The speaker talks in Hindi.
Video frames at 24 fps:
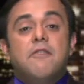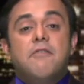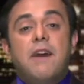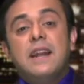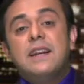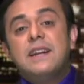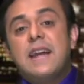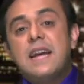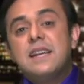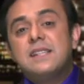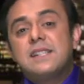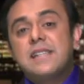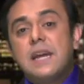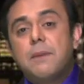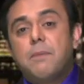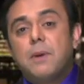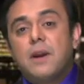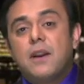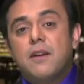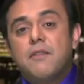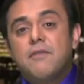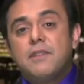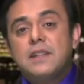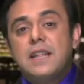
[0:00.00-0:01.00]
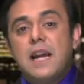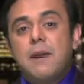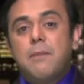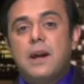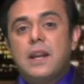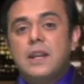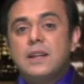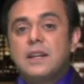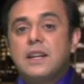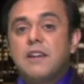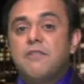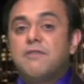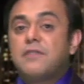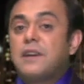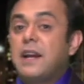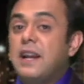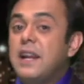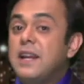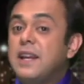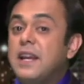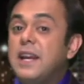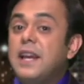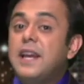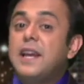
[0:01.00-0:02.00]
वैलेंटाइंस डे पर विद्या बालन गिफ्ट
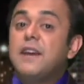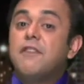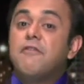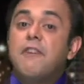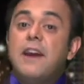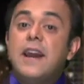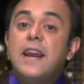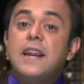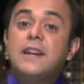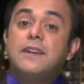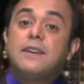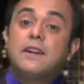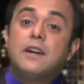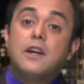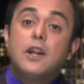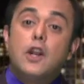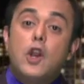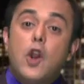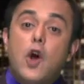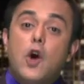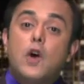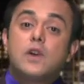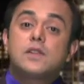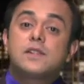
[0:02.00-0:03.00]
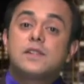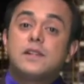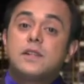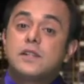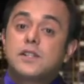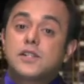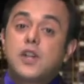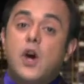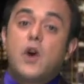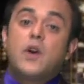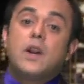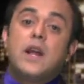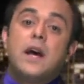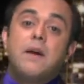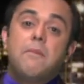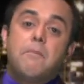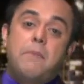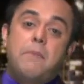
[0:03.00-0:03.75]
करेंगी वेट लॉस सोना